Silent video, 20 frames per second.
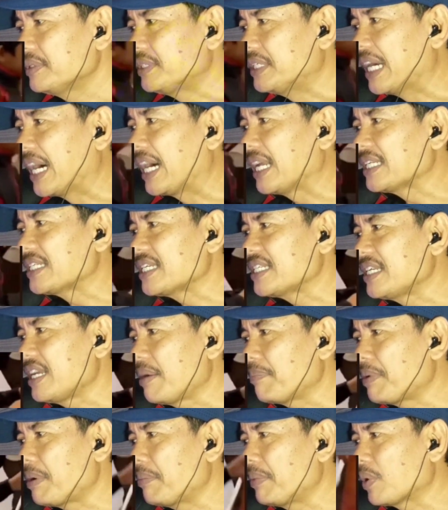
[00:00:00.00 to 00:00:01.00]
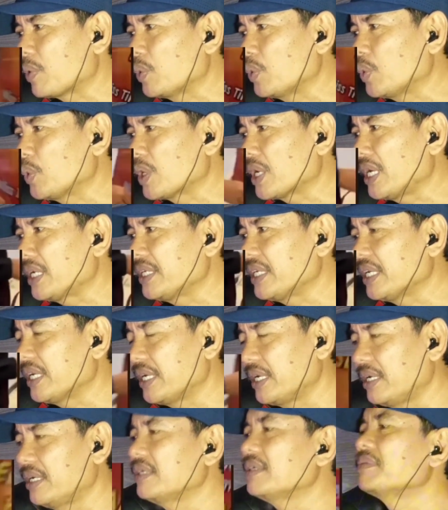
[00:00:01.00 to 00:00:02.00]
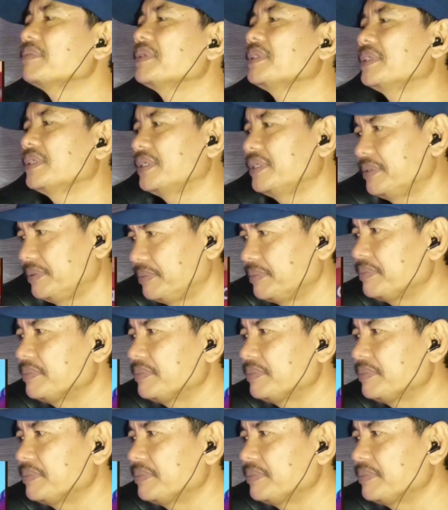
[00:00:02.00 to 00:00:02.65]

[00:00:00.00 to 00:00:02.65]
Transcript: Jangan sesiapa meruntuhkannya. Tuh.